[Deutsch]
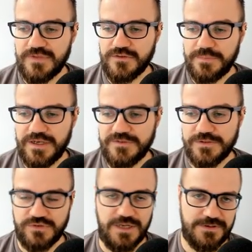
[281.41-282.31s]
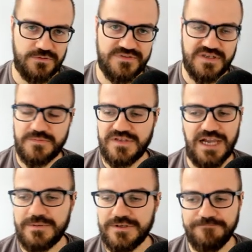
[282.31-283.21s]
also Preisblatt und Abrechnung selbst,
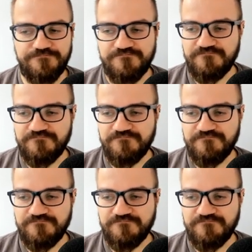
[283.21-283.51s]
aber